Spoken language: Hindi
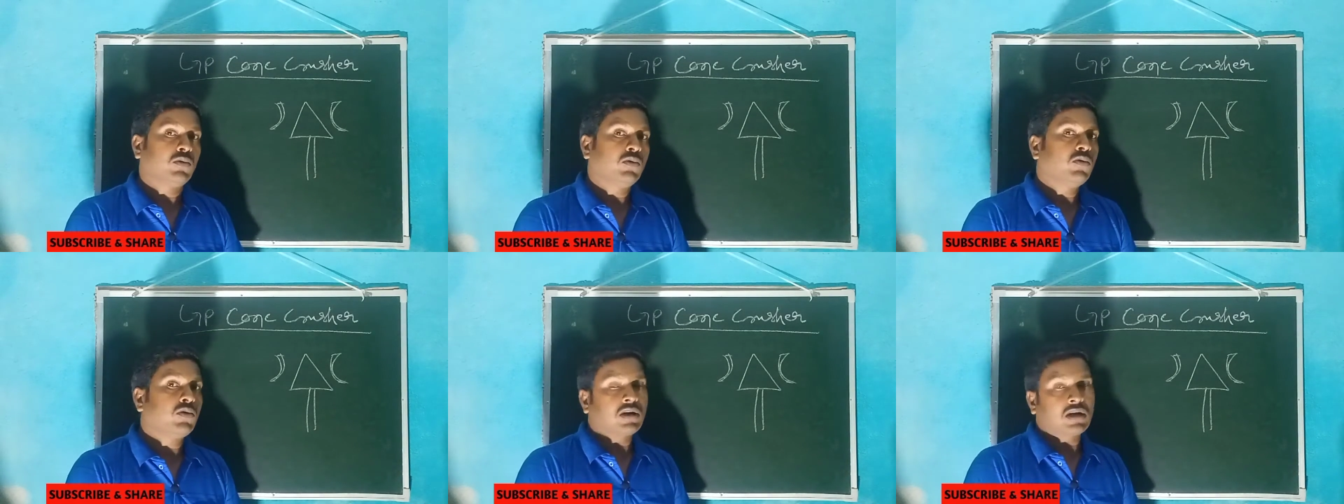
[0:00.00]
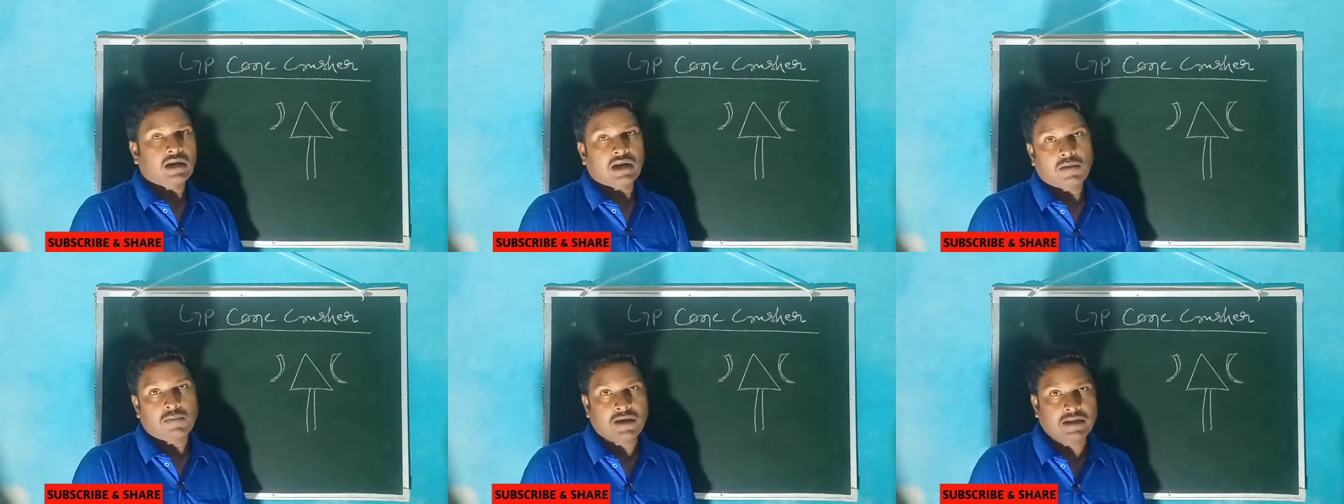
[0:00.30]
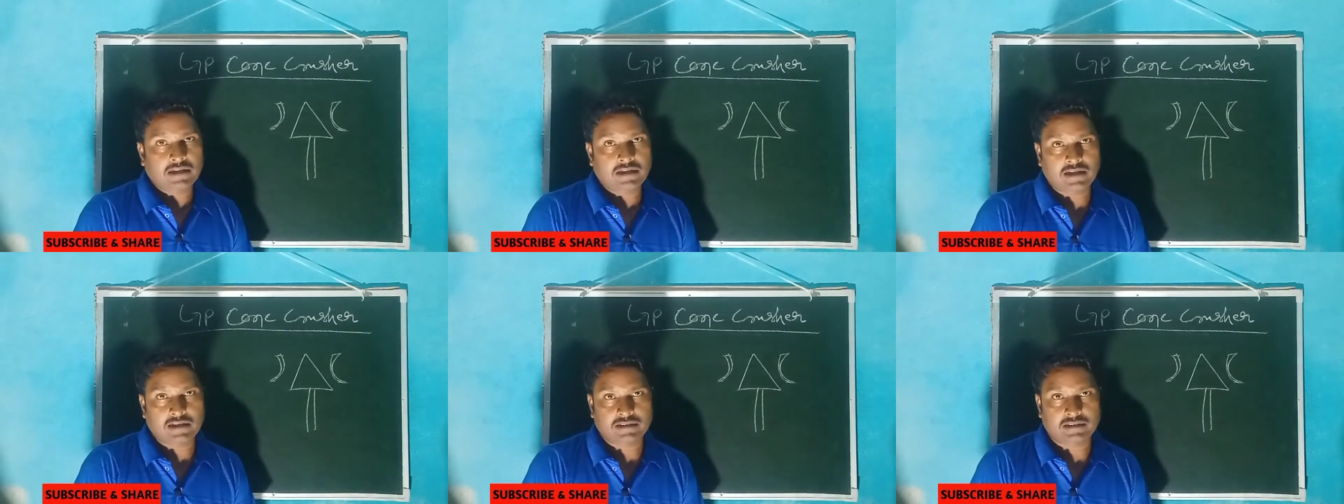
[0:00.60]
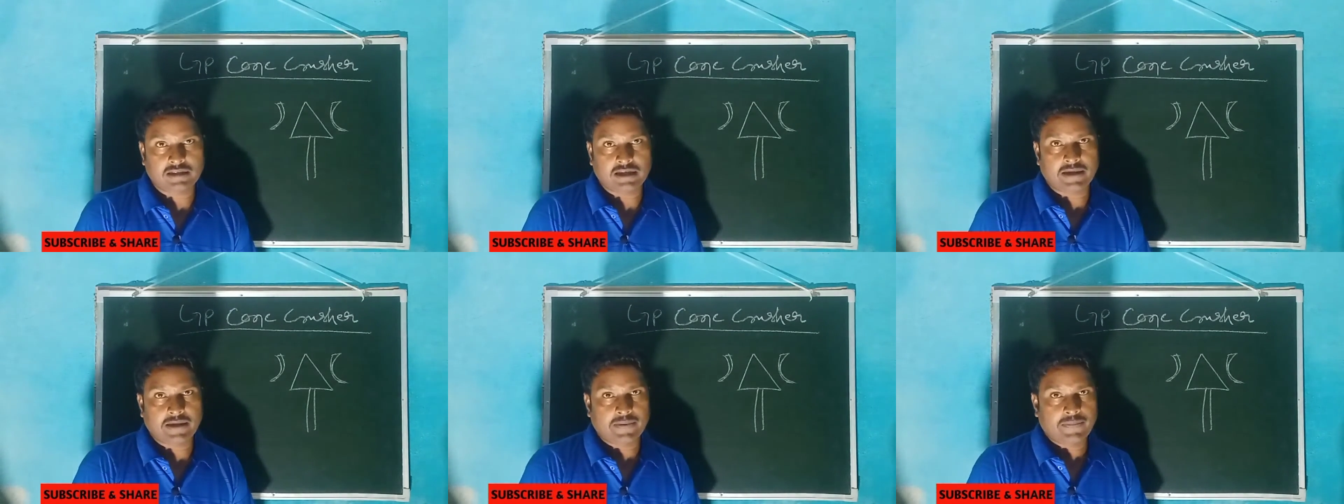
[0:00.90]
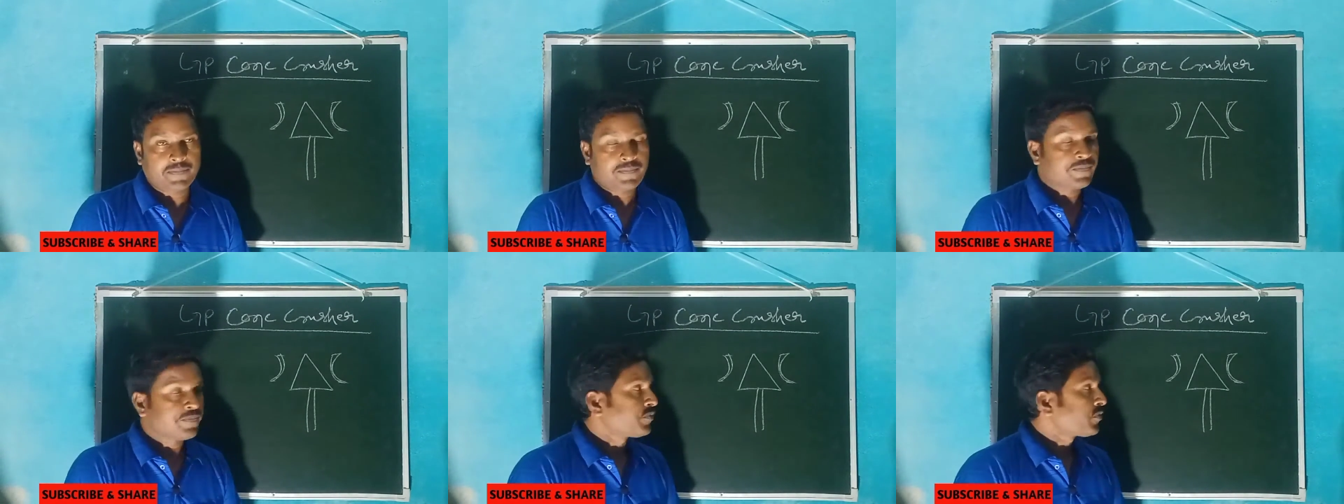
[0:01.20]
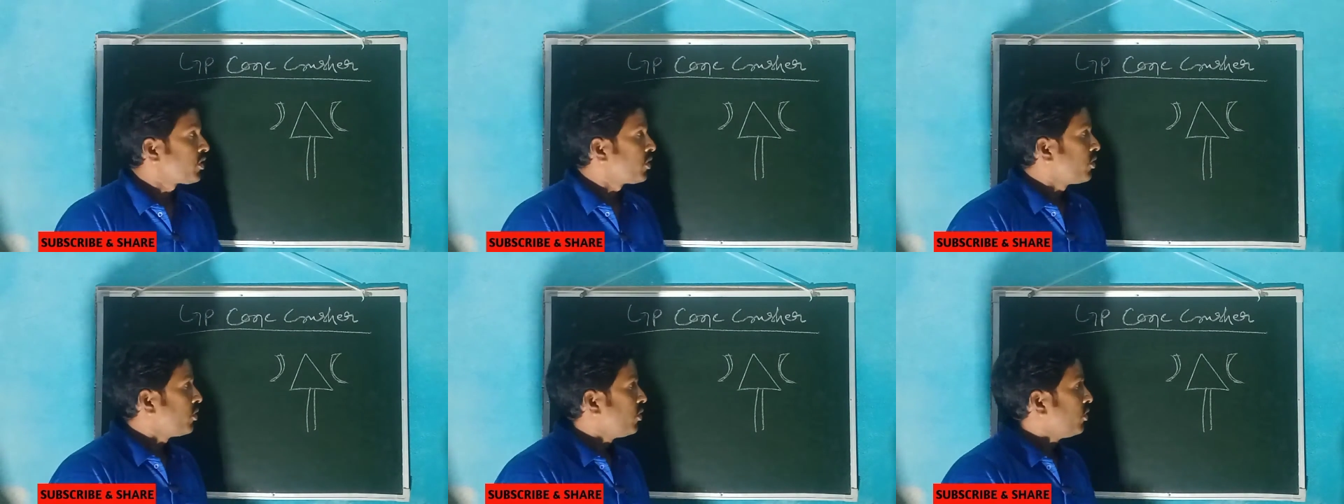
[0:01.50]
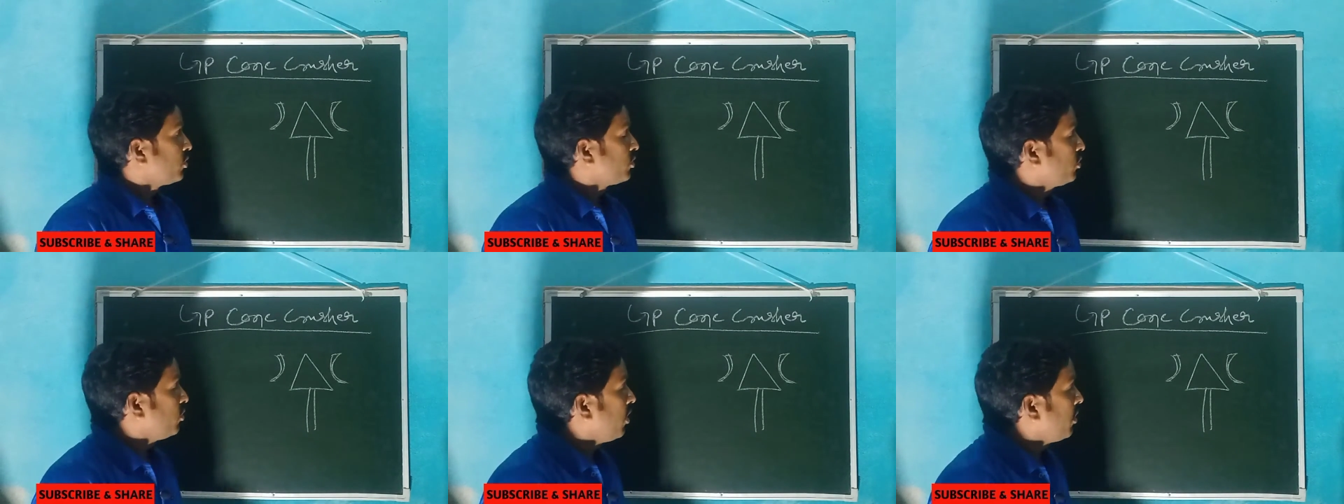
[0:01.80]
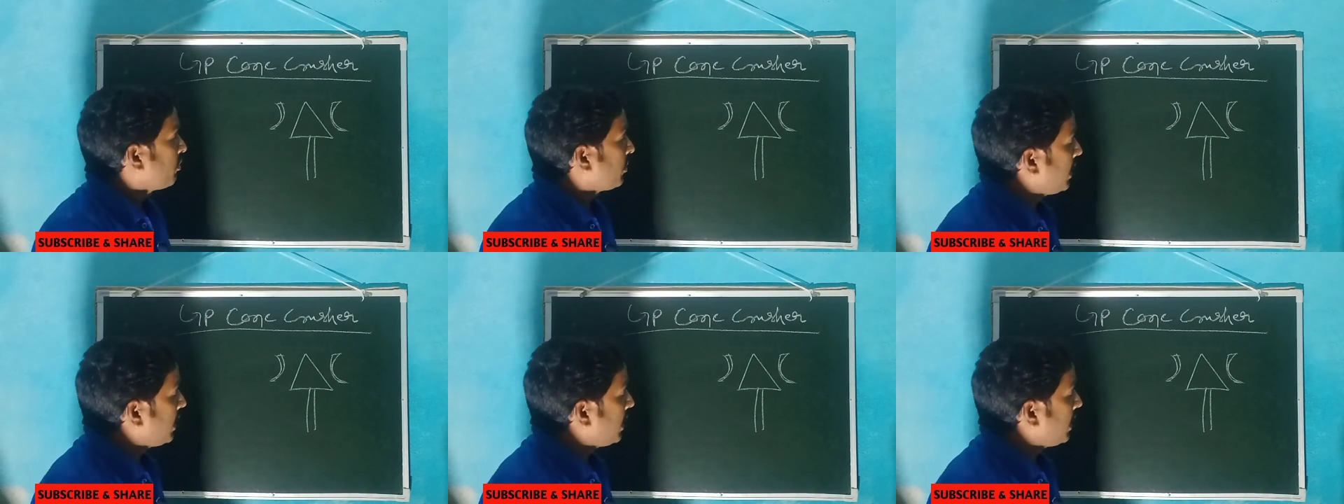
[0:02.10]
वो ख़राब आने लगता है तो हम